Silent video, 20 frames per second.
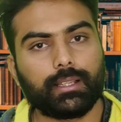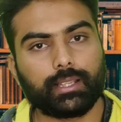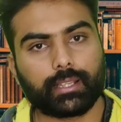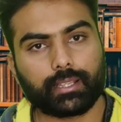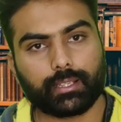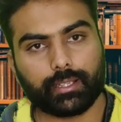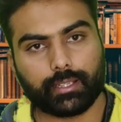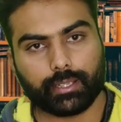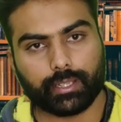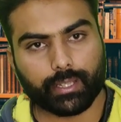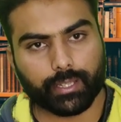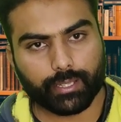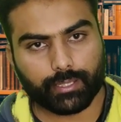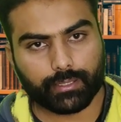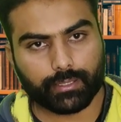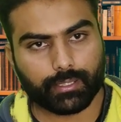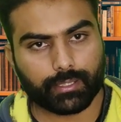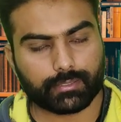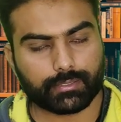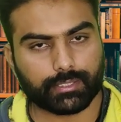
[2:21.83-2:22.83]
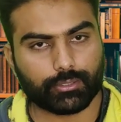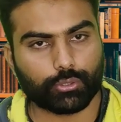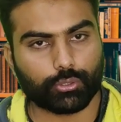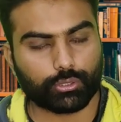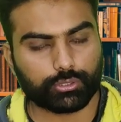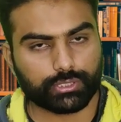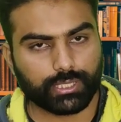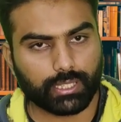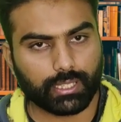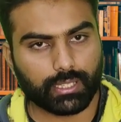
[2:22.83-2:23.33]
लेकिन इंडिया के अंदर इसे
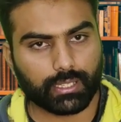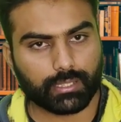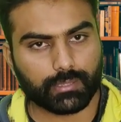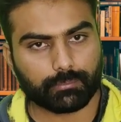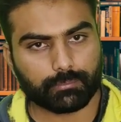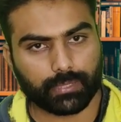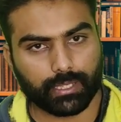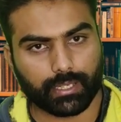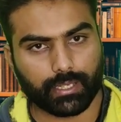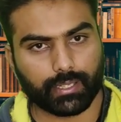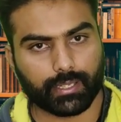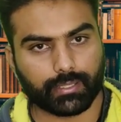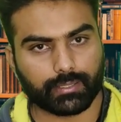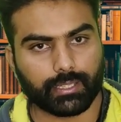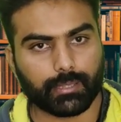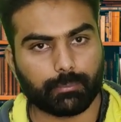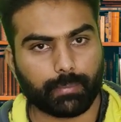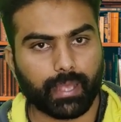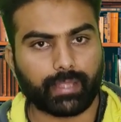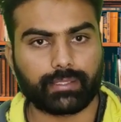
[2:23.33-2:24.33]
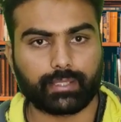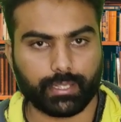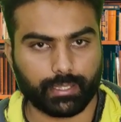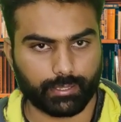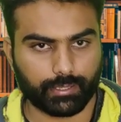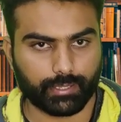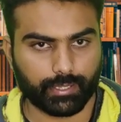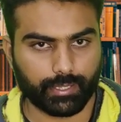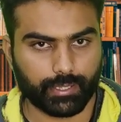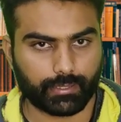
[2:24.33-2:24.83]
2012 के अंदर बैन
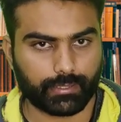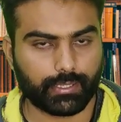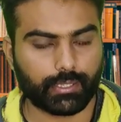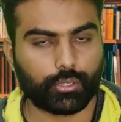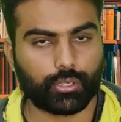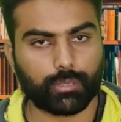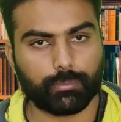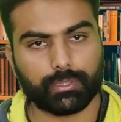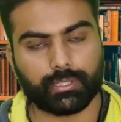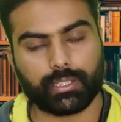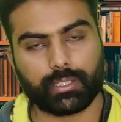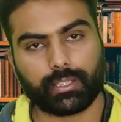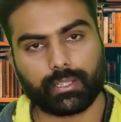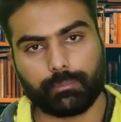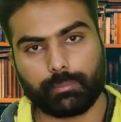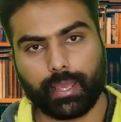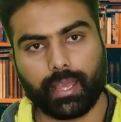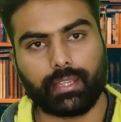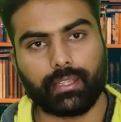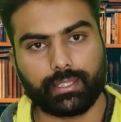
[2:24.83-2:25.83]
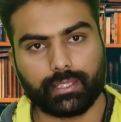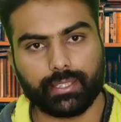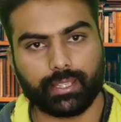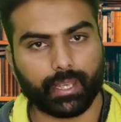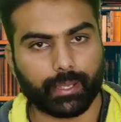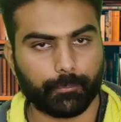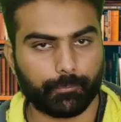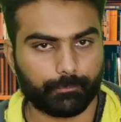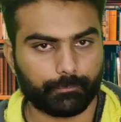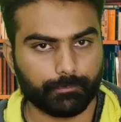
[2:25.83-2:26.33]
कर दिया गया था और अभी तक ये बैन
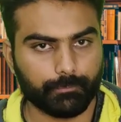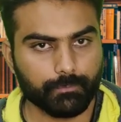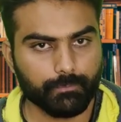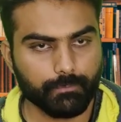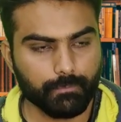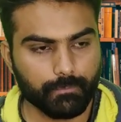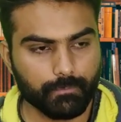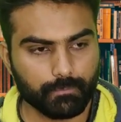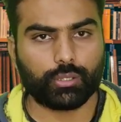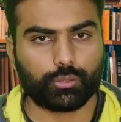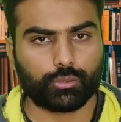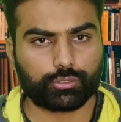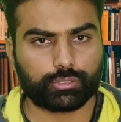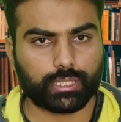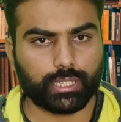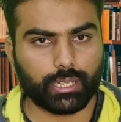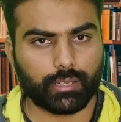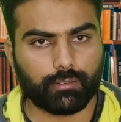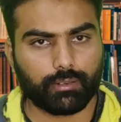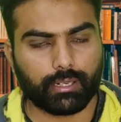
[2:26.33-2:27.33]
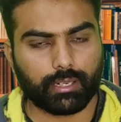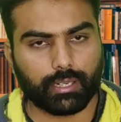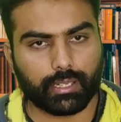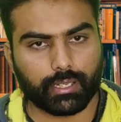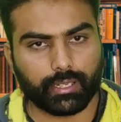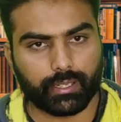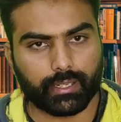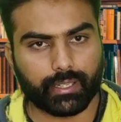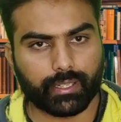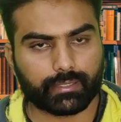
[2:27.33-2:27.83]
ही है उसके
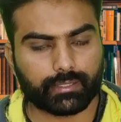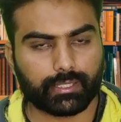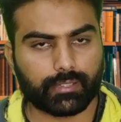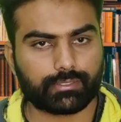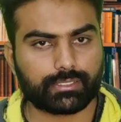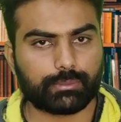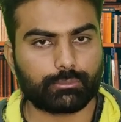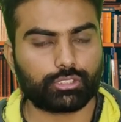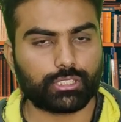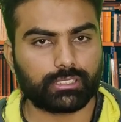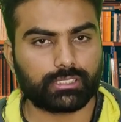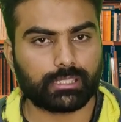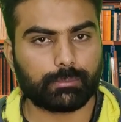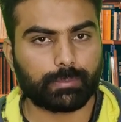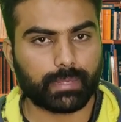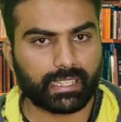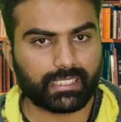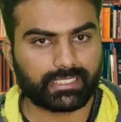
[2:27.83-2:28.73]
अलावा इंडिया की तरफ से मुसलसल